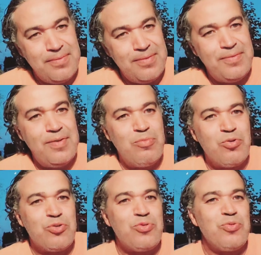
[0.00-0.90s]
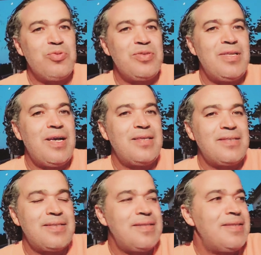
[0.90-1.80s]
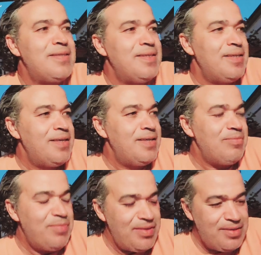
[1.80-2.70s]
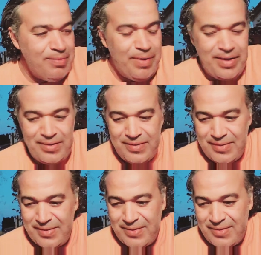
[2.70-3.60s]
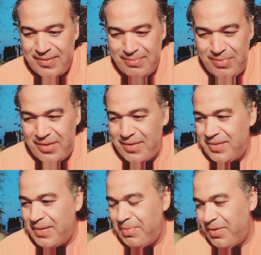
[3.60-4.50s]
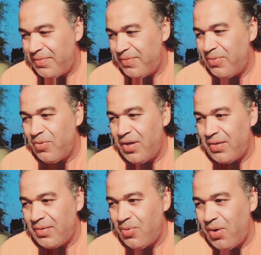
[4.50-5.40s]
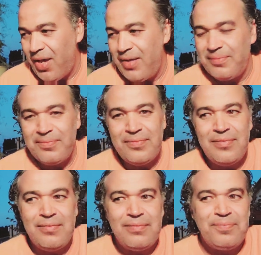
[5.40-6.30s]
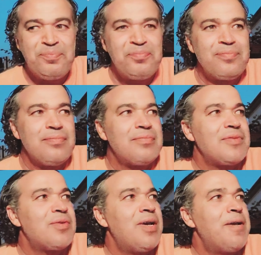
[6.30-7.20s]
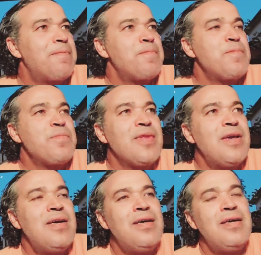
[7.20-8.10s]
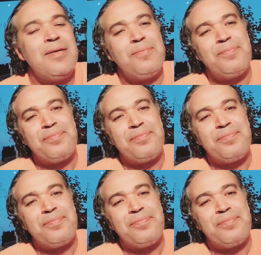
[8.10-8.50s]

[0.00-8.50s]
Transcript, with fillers: تفهموا شنو القصد من الذبح معنى الذبح في لغه القران اوكي آه